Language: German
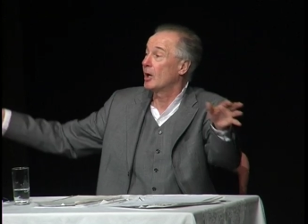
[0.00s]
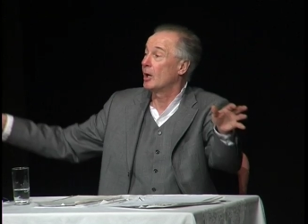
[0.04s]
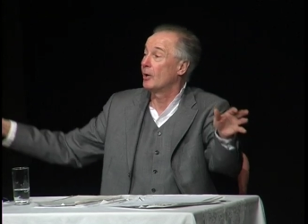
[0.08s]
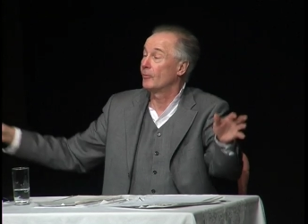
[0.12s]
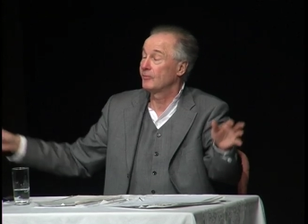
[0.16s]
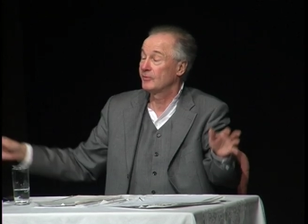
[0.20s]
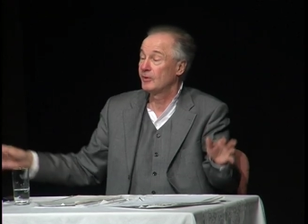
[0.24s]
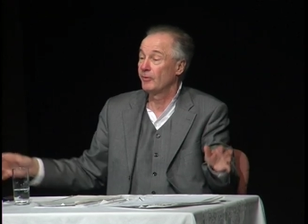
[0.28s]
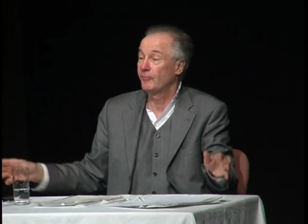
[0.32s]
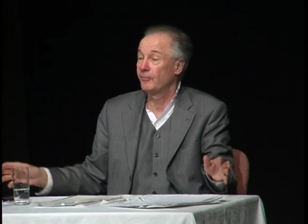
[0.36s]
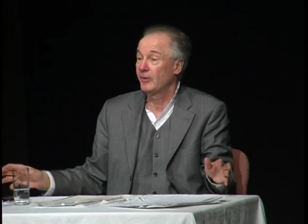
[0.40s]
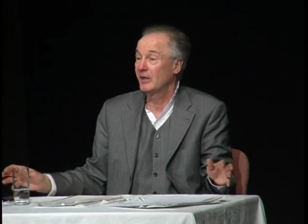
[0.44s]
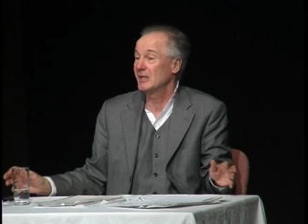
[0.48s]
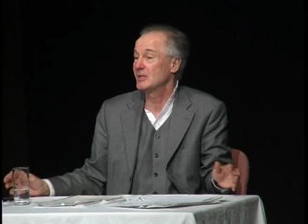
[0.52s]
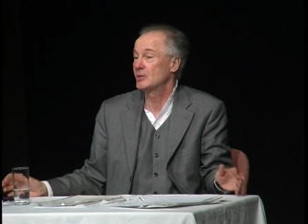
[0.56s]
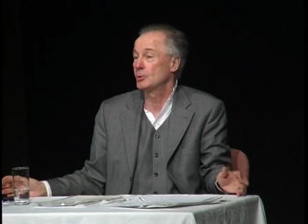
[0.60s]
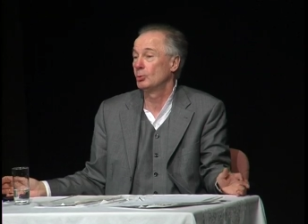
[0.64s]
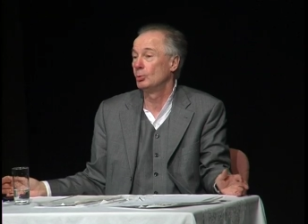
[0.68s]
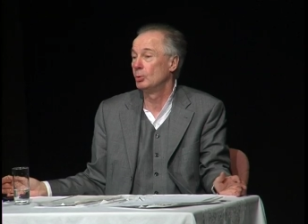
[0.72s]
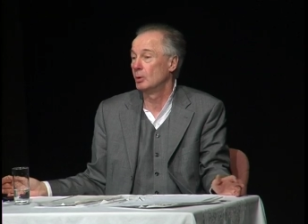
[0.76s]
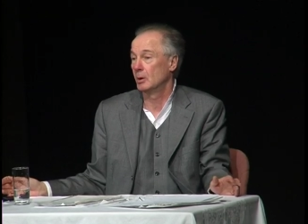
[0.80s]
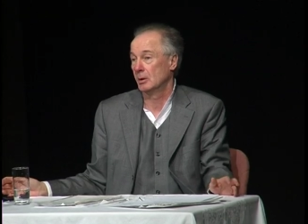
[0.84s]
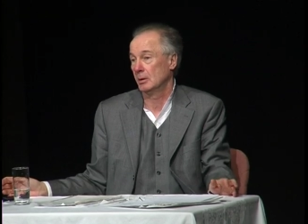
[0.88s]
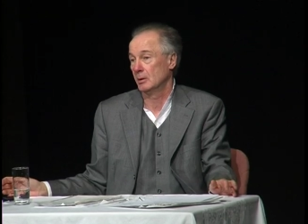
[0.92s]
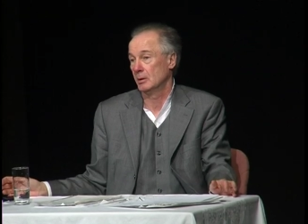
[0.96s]
Also
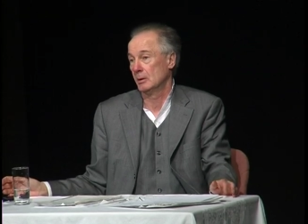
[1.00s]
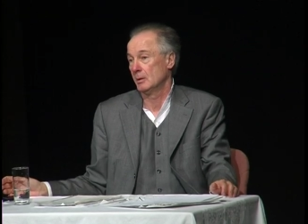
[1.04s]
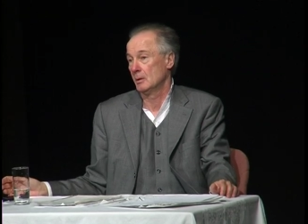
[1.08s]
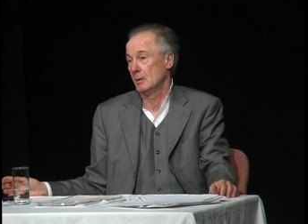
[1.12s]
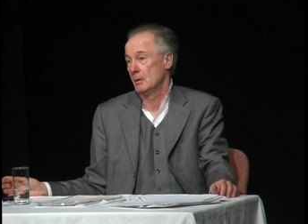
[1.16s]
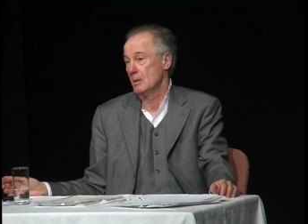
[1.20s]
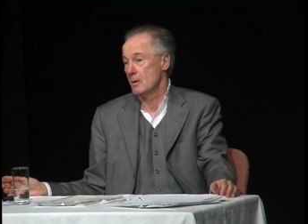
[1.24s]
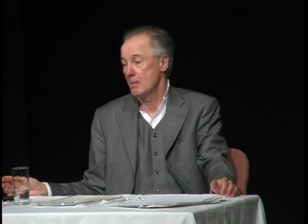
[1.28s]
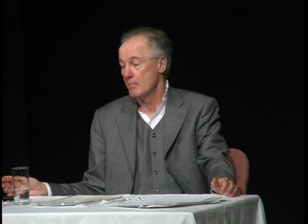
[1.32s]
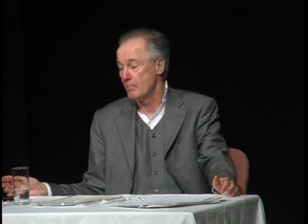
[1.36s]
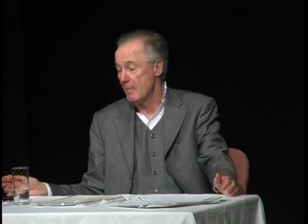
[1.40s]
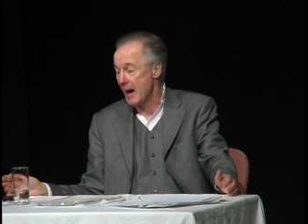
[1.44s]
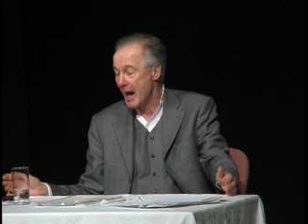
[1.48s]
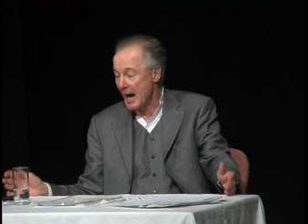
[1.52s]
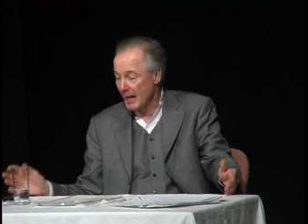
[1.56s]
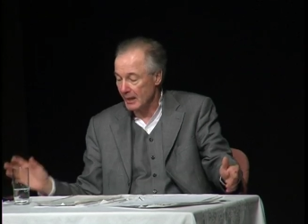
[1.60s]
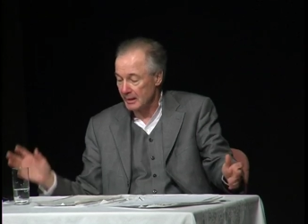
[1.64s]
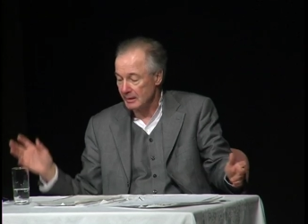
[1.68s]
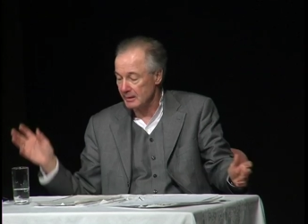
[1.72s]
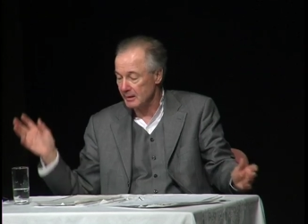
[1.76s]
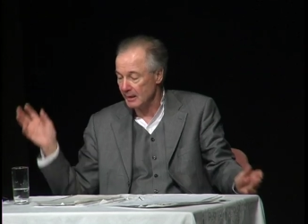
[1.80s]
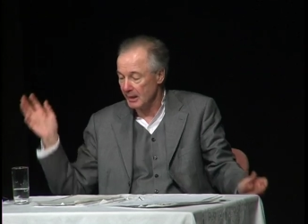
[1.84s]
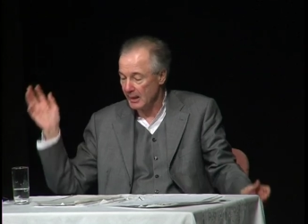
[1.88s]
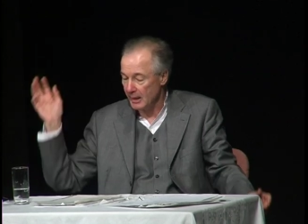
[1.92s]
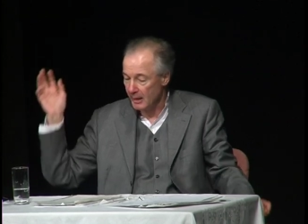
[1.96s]
ein Mensch wie
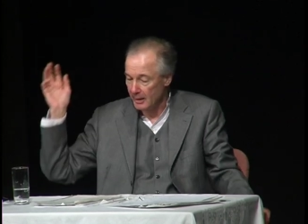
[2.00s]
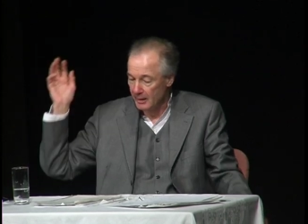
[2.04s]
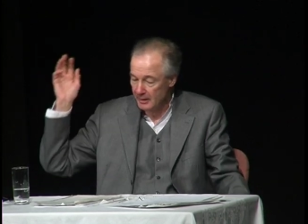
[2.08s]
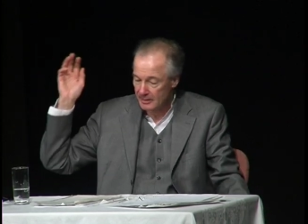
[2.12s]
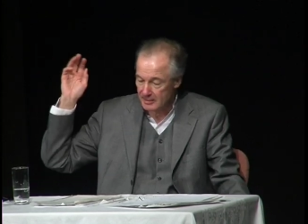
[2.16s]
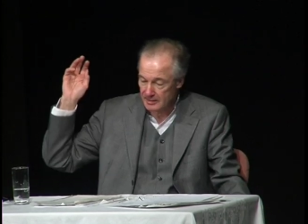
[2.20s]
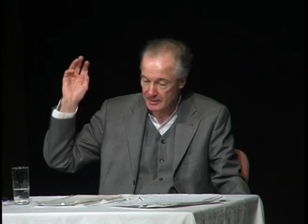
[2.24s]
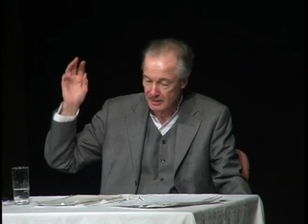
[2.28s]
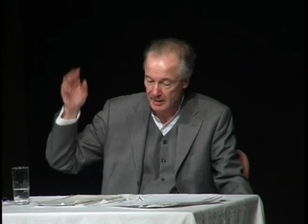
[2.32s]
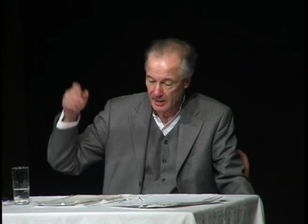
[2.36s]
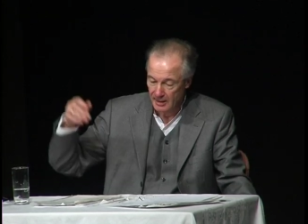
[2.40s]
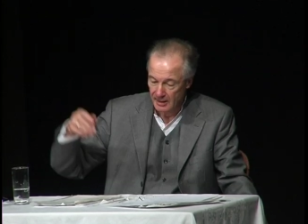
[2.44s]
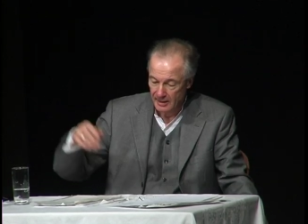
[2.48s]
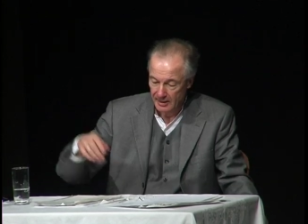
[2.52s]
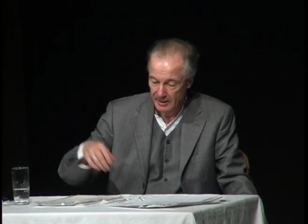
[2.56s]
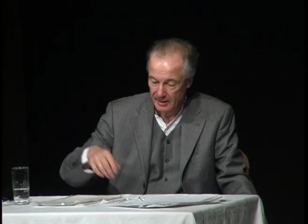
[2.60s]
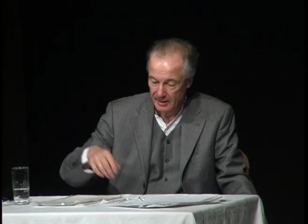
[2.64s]
Sie und ich.